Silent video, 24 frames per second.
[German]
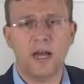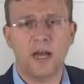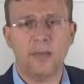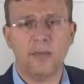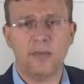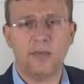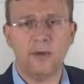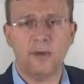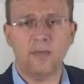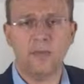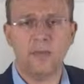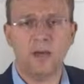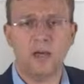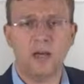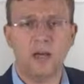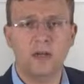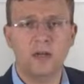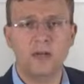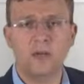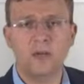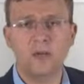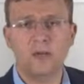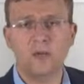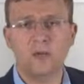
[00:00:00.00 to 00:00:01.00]

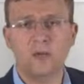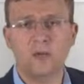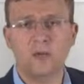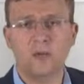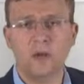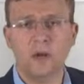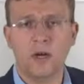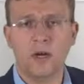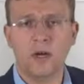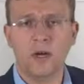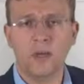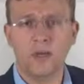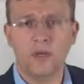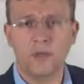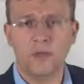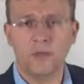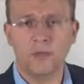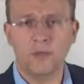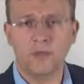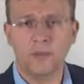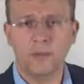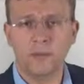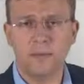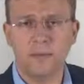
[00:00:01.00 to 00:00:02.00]
abnormal hoher
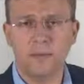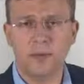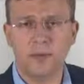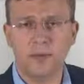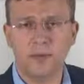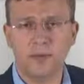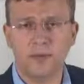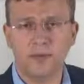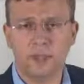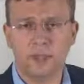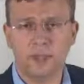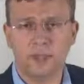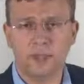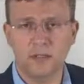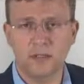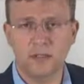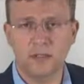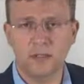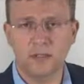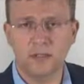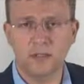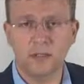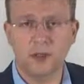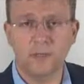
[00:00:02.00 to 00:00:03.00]
Energieverbrauch entstanden
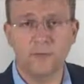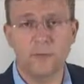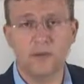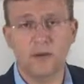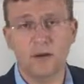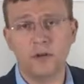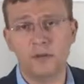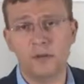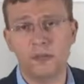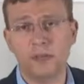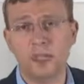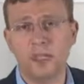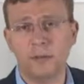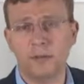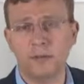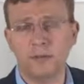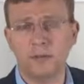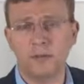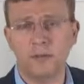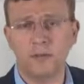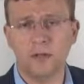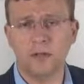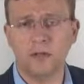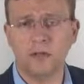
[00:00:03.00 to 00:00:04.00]
ist, auf
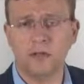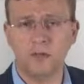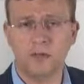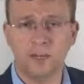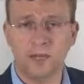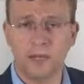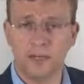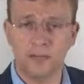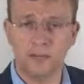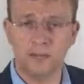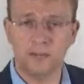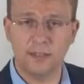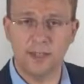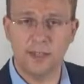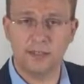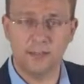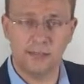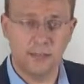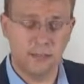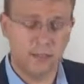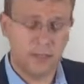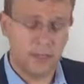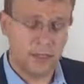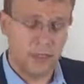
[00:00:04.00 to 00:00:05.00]
Wochenebene oder auf
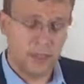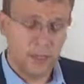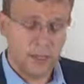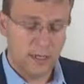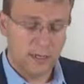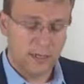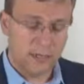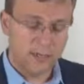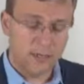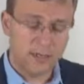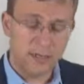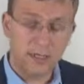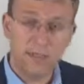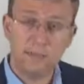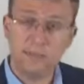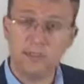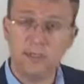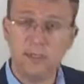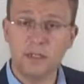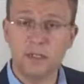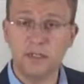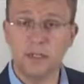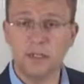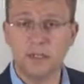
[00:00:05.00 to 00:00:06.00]
Tagesebene. Das sieht
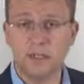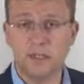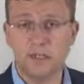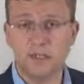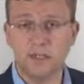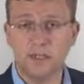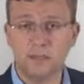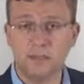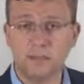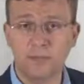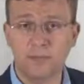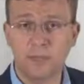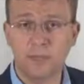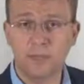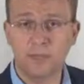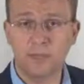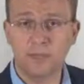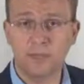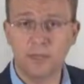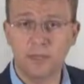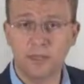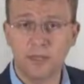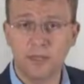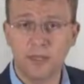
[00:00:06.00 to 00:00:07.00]
man hier in diesem Bild
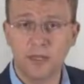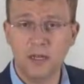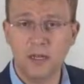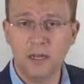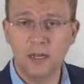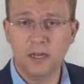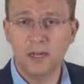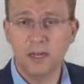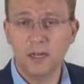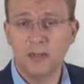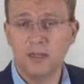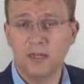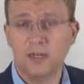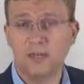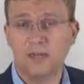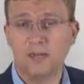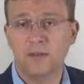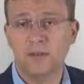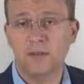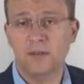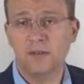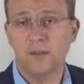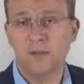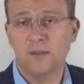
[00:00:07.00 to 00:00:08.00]
nicht.
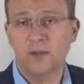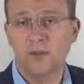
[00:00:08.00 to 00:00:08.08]
Deswegen